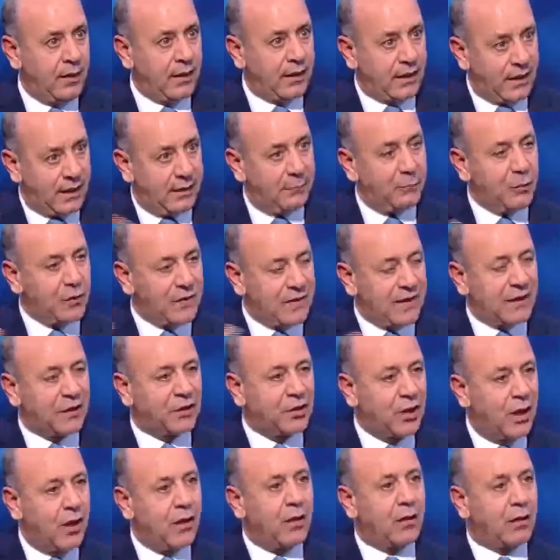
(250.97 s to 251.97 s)
كان
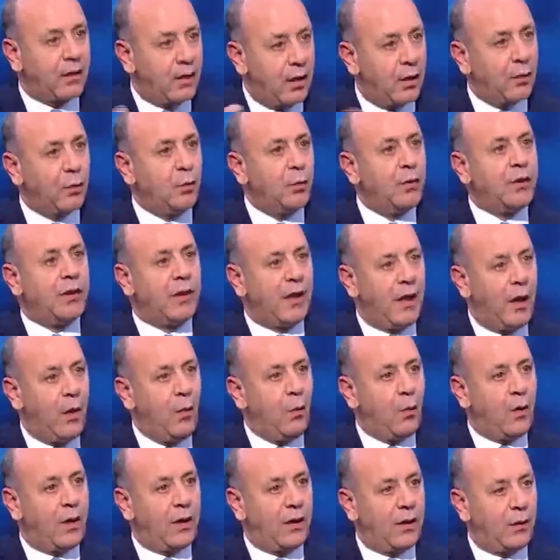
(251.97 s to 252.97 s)
المستشار القانوني
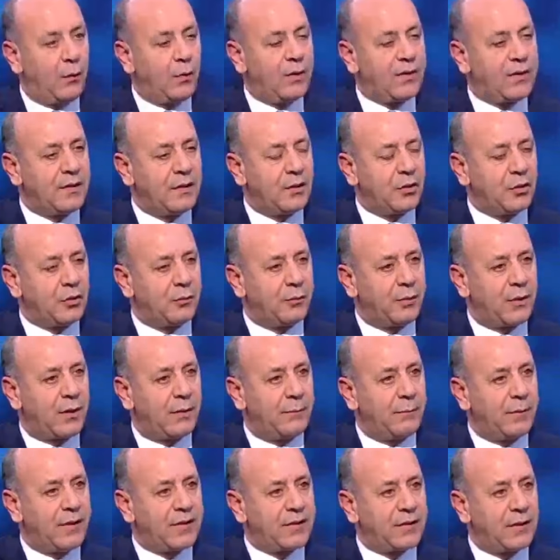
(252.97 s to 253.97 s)
الاول للوزير
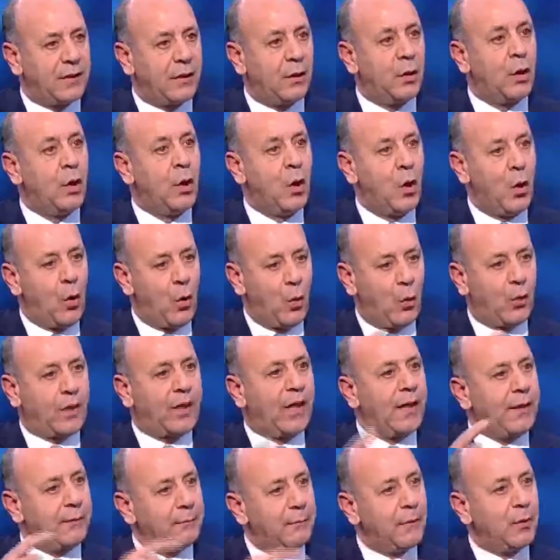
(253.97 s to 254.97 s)
جبران باسيل
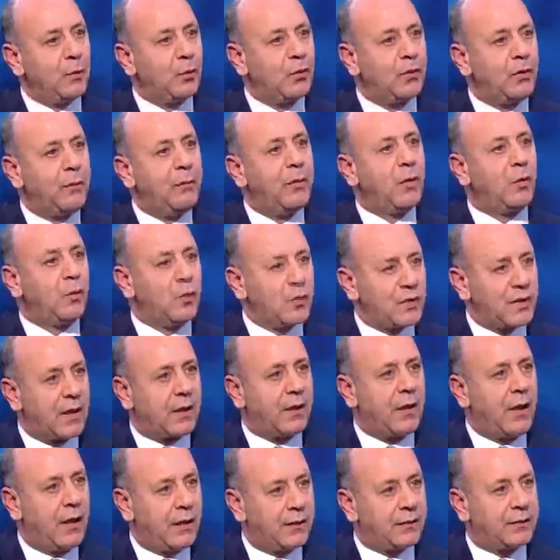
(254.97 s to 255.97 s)
وكان من ضمن
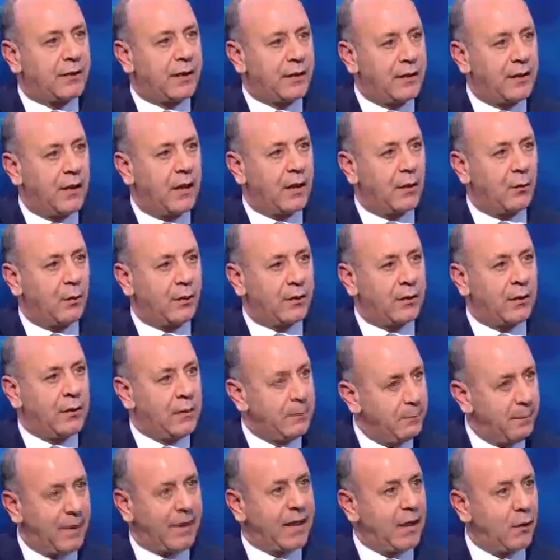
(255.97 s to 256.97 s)
وزراء التيار الوطني
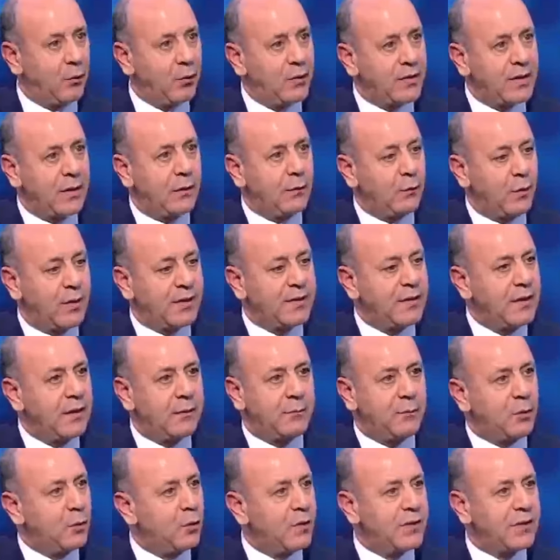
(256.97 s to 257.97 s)
ما كان وزير
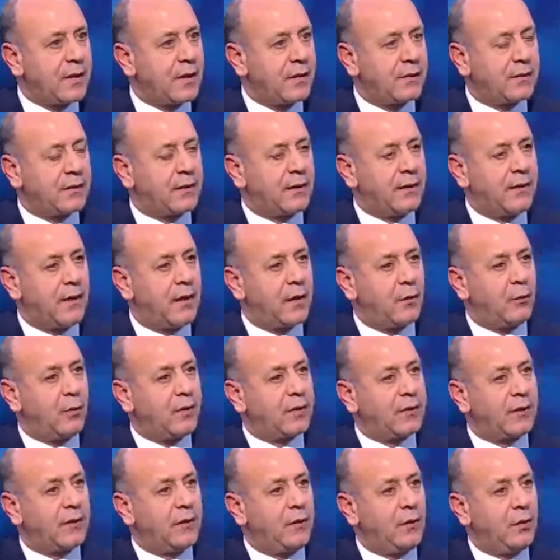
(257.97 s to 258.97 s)
من وزراء التيار
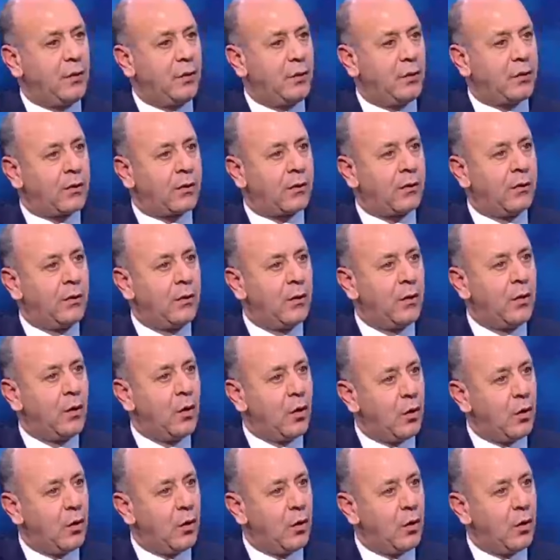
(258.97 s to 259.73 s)
الوطني الحر نعم.